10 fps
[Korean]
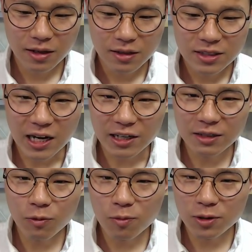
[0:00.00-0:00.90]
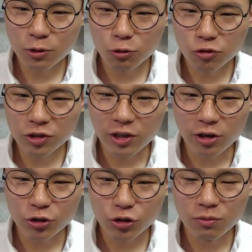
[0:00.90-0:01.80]
자기 몸을 소중히
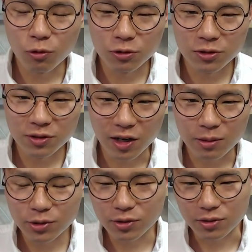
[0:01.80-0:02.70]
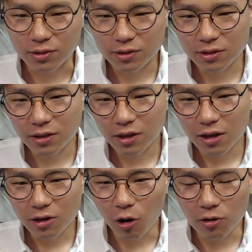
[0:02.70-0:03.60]
여길 줄 모르는 사람은
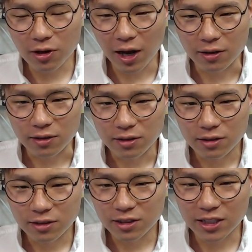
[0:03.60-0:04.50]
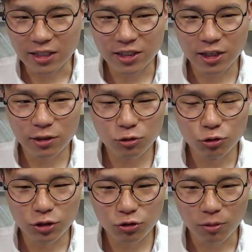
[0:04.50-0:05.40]
건강 그 자체를
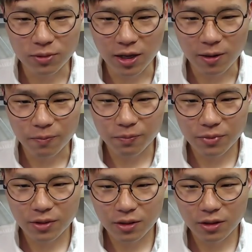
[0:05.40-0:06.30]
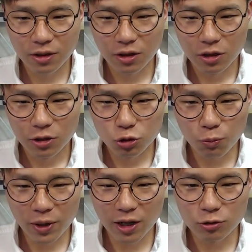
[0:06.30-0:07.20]
누릴 수 없다.
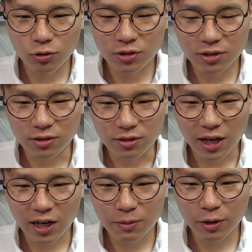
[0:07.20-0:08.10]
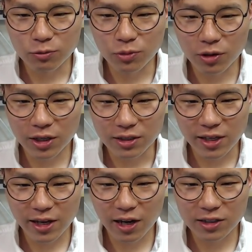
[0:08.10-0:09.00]
쇼펜하우어는 사람의 운명이
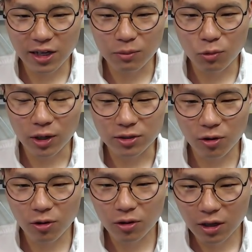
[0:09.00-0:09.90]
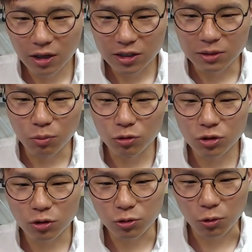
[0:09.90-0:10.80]
세 가지 항목에서
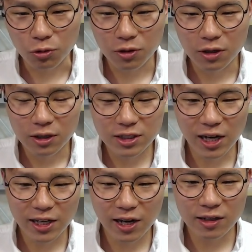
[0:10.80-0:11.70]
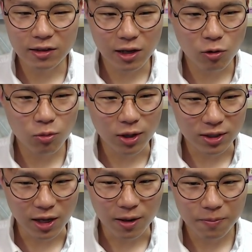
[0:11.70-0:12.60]
근본적으로 차이가 난다고 보았다.